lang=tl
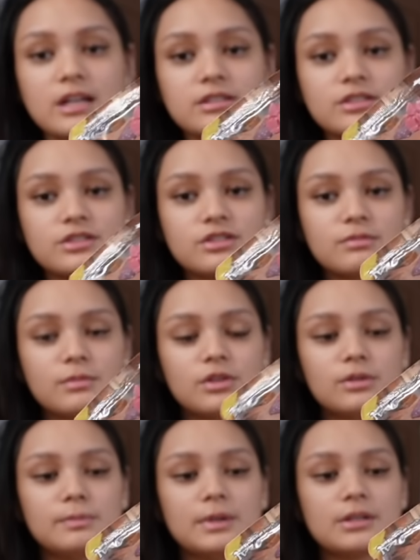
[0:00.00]
extra
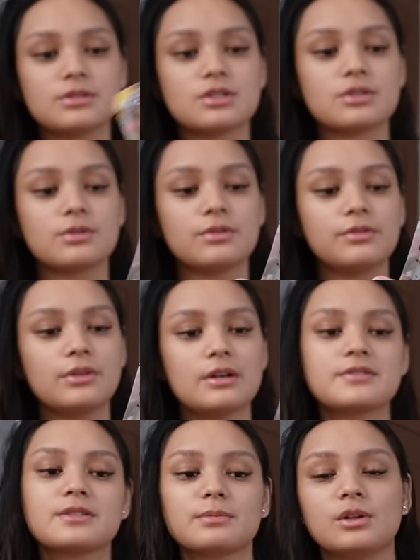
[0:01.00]
small pouch. So, if you
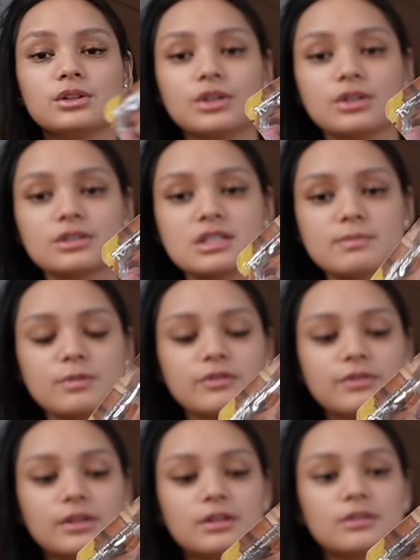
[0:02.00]
have small dogs,
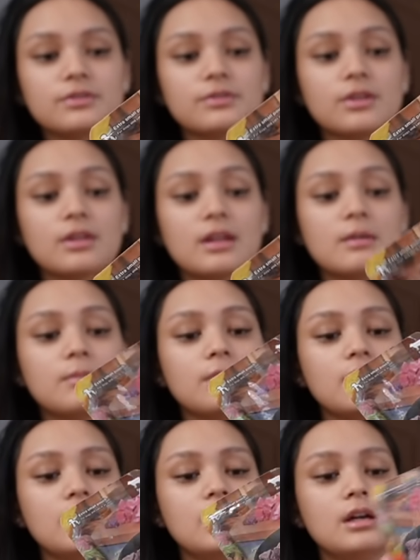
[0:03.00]
perfect na to for them.
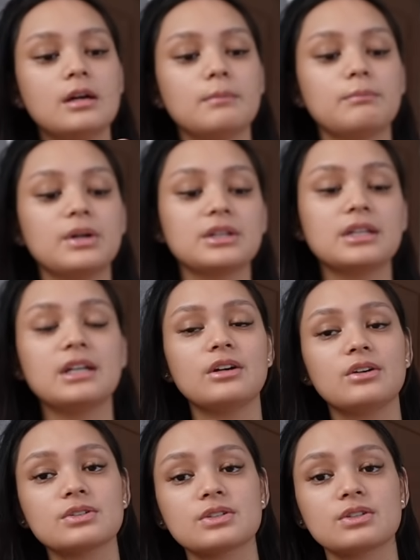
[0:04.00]
But
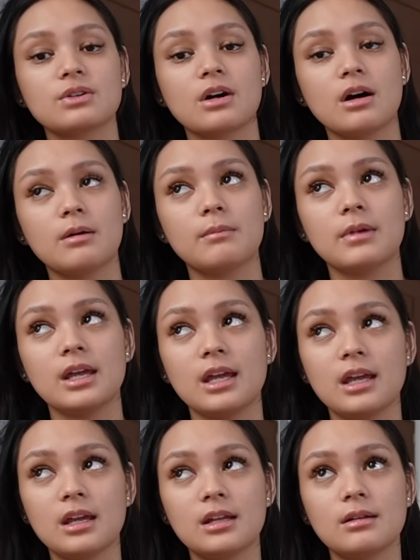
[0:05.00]
also come
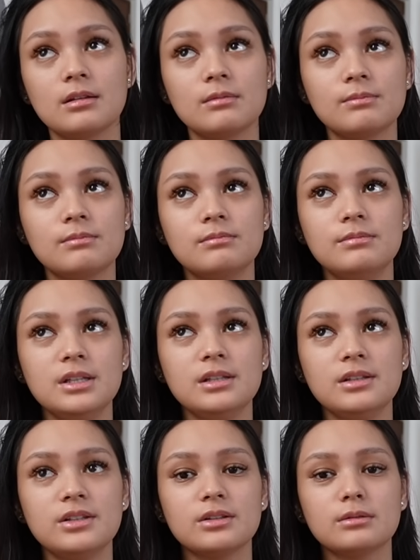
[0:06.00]
in
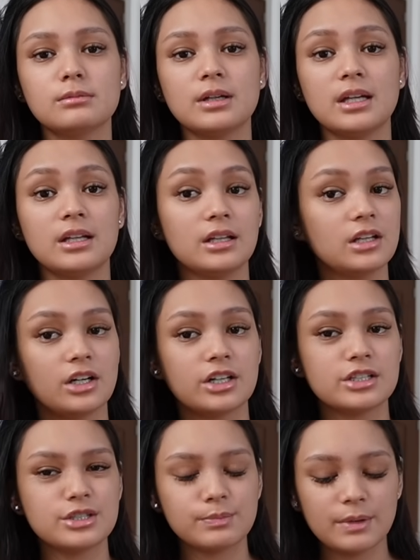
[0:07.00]
medium and
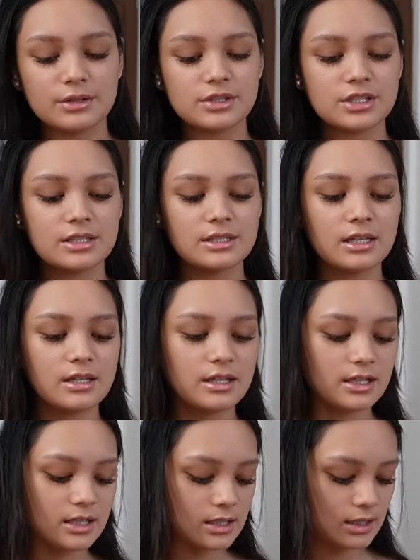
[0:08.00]
large pouches, I
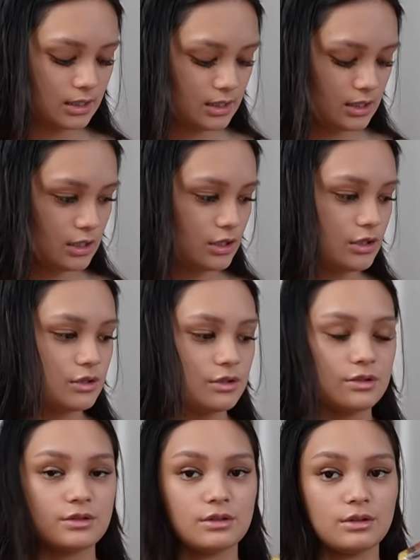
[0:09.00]
think.
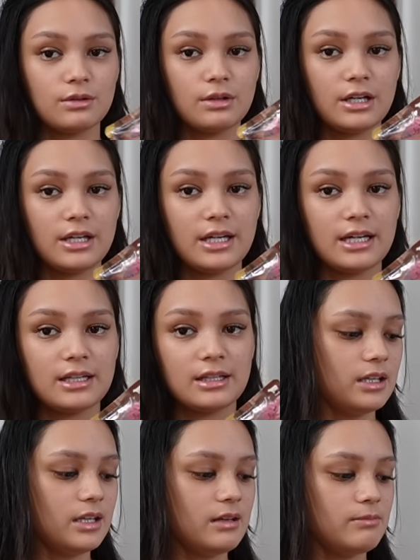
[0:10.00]
So, ayan.
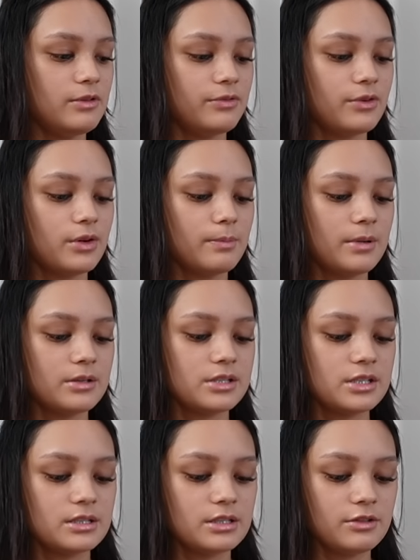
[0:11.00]
They gave me 4
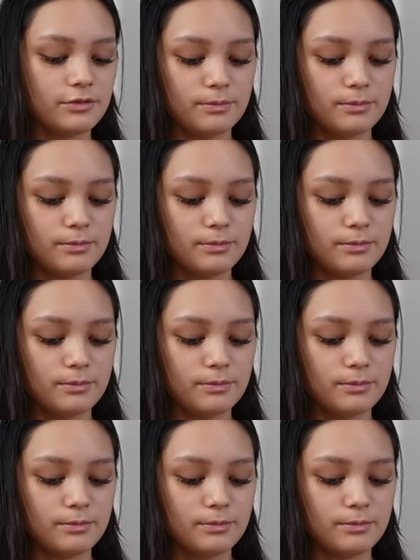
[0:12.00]
pouches of